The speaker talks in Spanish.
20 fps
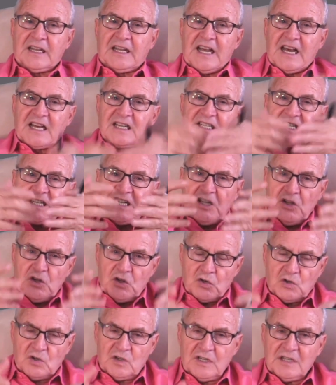que ha
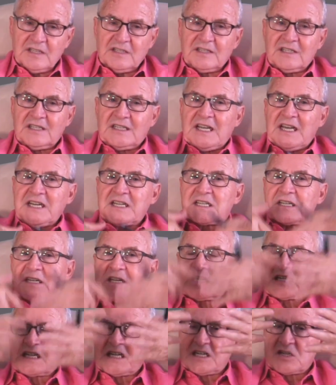sido
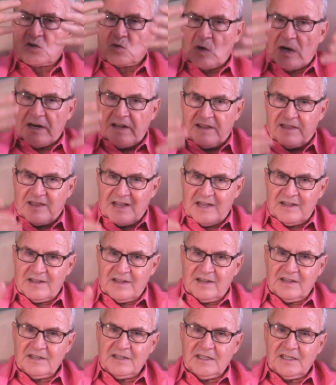
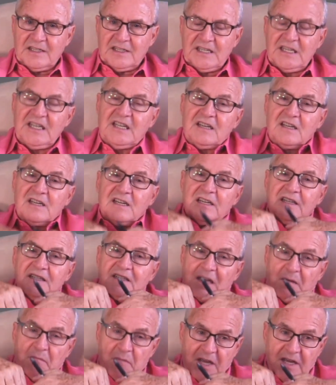dessexualizada y
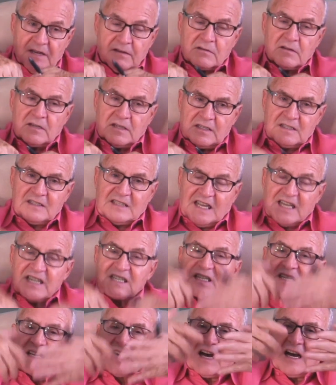también eh,
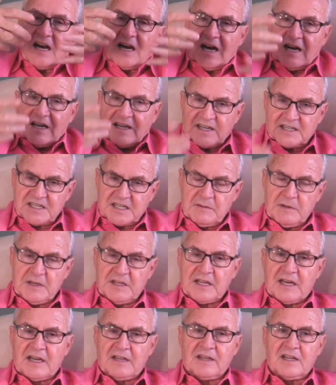
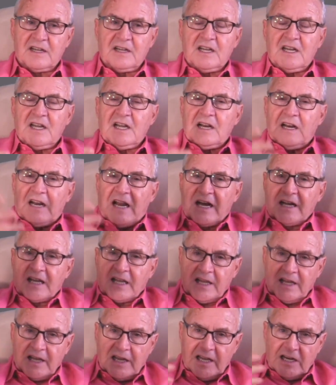desagresivizada, la
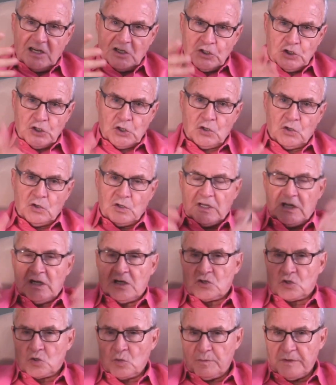que el yo y
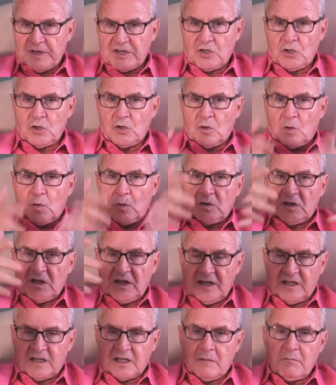el superyo
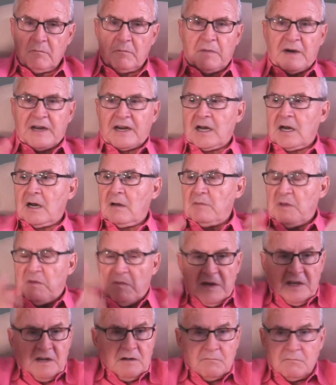utilizan para
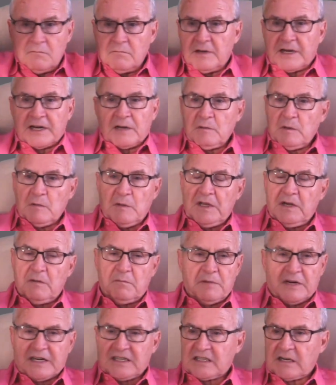vivir, para
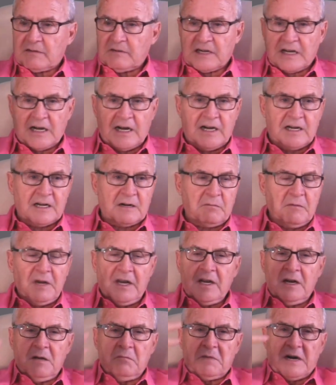vivir, para trabajar,
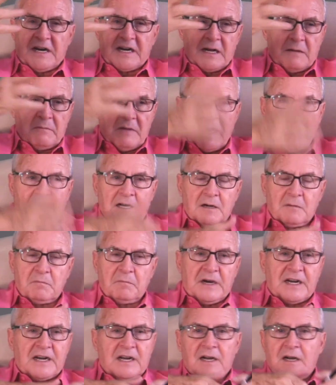para
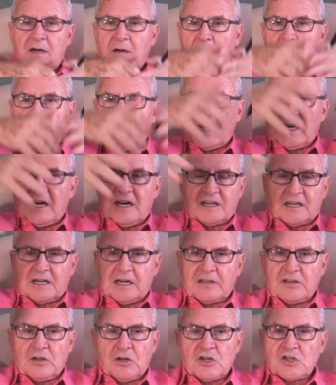amar, para, las
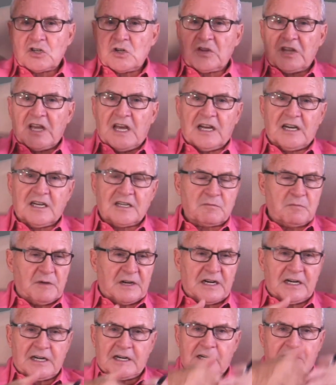relaciones sociales,
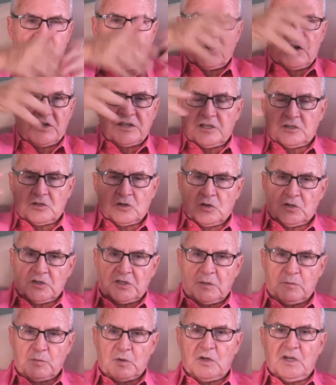para las relaciones de
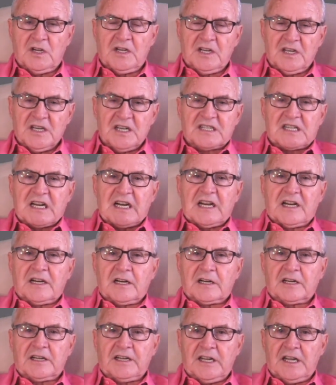todo tipo. Esa es la
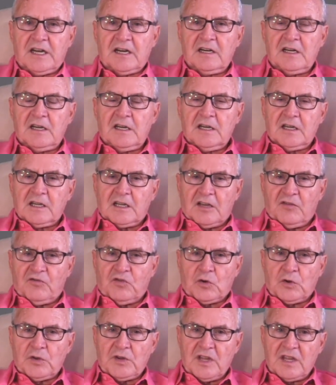energía que
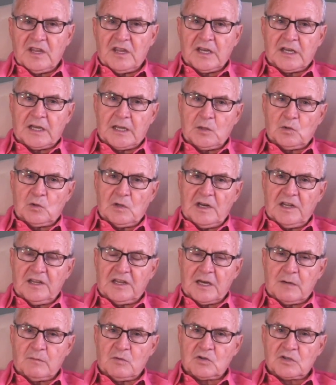Freud dice que
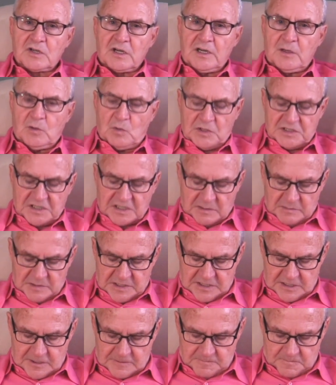utilizamos en nuestra
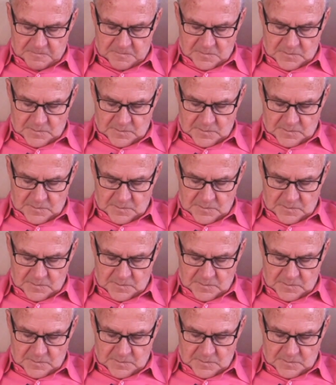vida.